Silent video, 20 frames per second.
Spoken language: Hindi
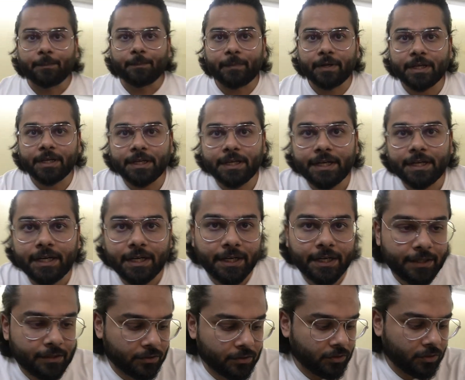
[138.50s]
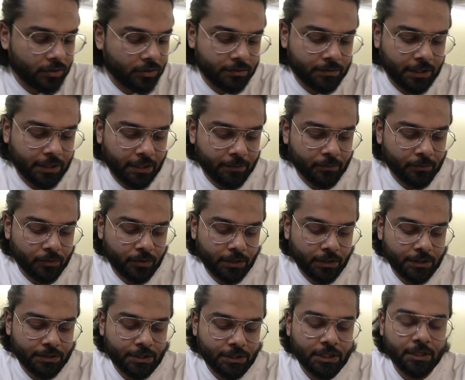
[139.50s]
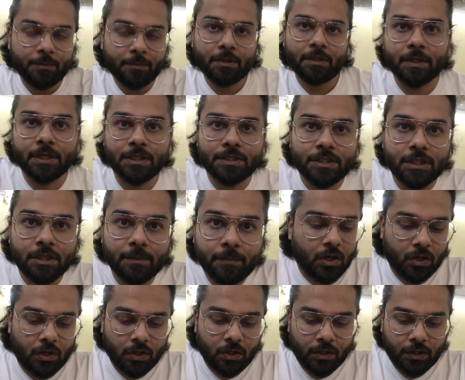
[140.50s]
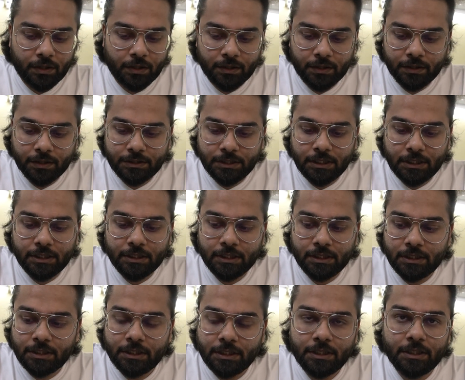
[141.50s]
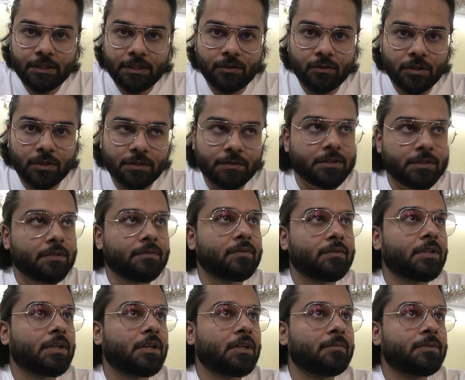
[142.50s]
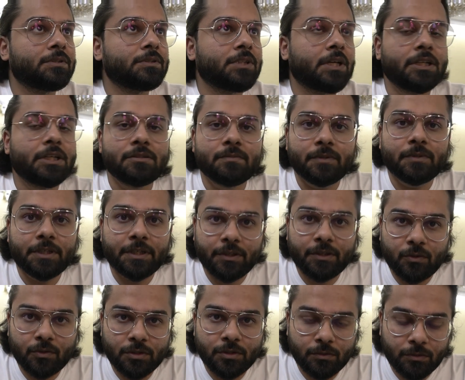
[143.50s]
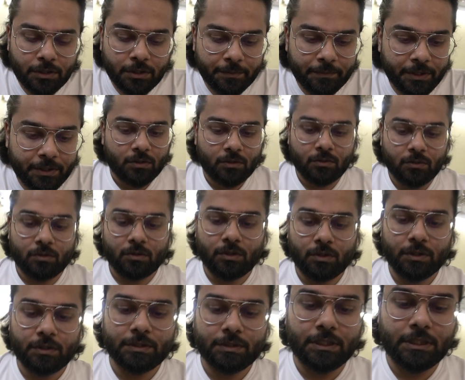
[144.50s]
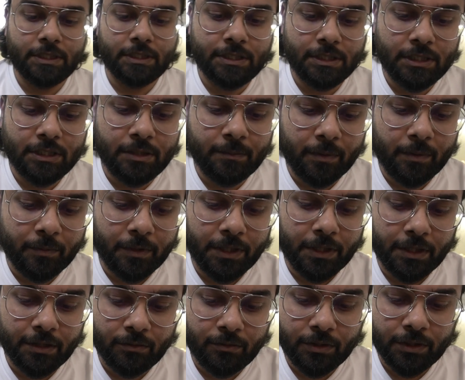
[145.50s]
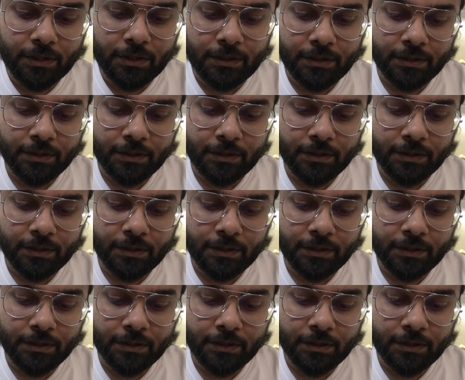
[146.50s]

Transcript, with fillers: अम्मा के घर आ गए और टाइम हो रहा है छः में पाँच कम और जल्दी जल्दी क्योंकि सिर्फ तकरीबन चालीस मिनट है रोज़ा खुलने में तो जल्दी जल्दी मैं बना रहा हूँ ये